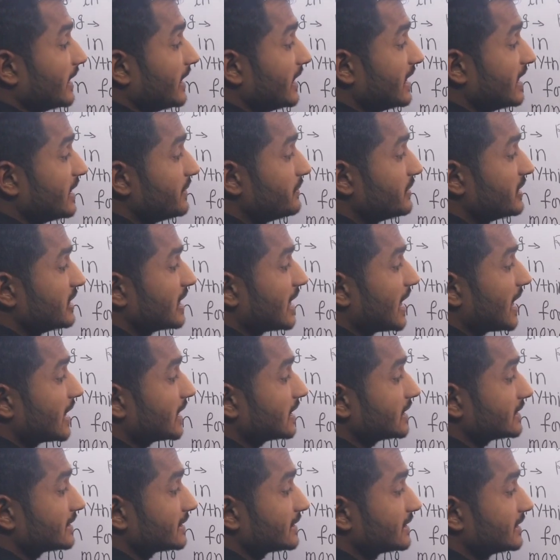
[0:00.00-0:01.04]
एम ई
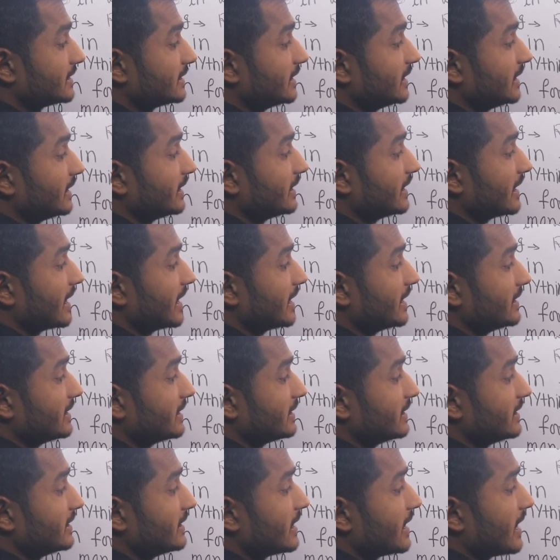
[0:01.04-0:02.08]
आर सी ई एन
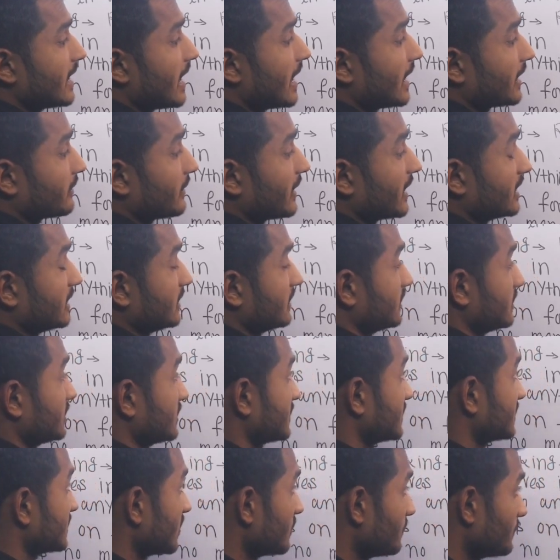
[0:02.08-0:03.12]
ई ए आर वाई
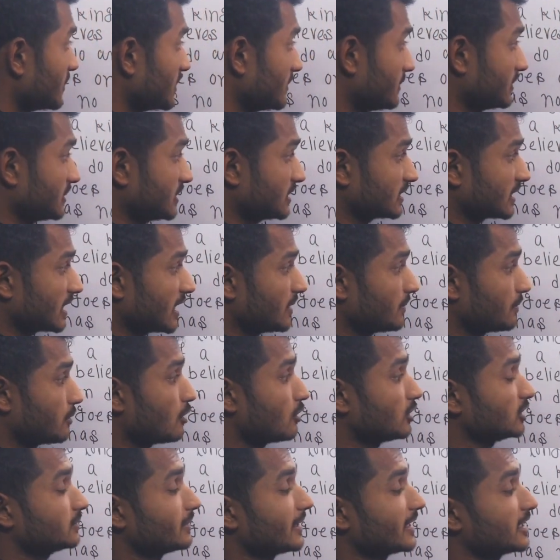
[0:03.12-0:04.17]
सब प्रीवियस का है
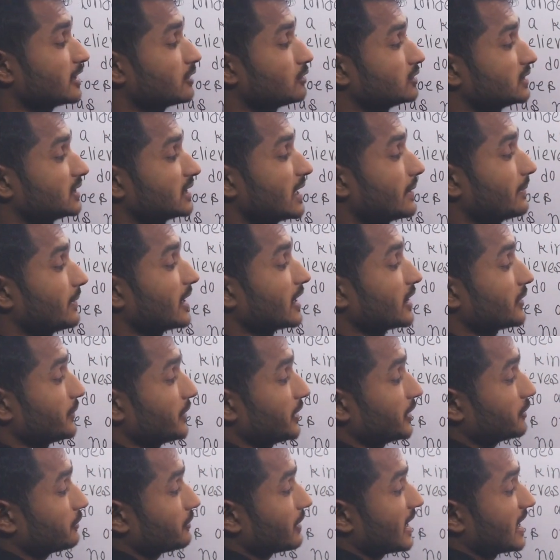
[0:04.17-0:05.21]
बहुत बार क्वेश्चन आपका
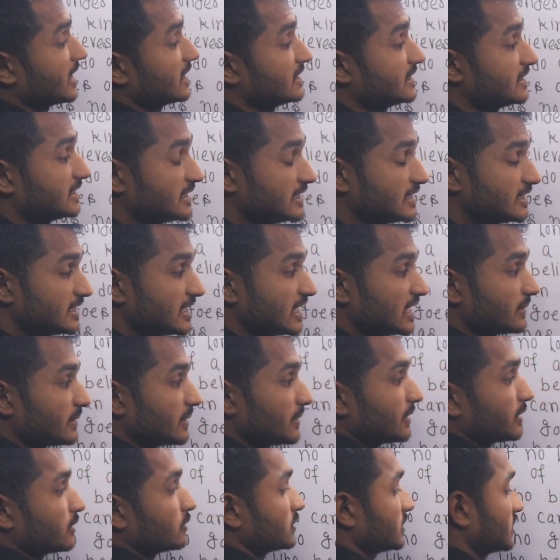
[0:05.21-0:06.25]
रिपीट हुआ है सीजीएल में
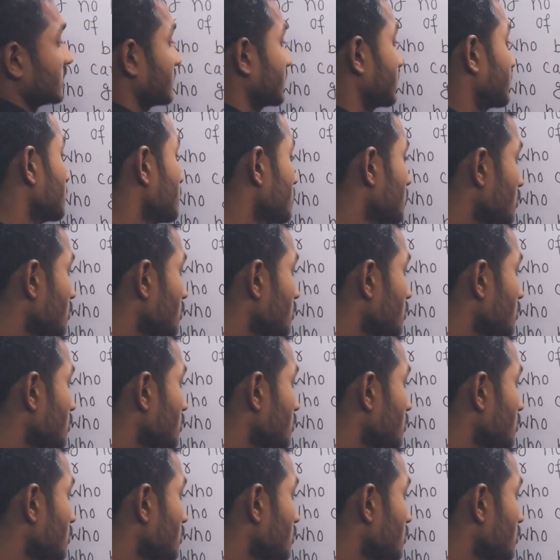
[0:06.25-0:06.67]
भी क्वेश्चन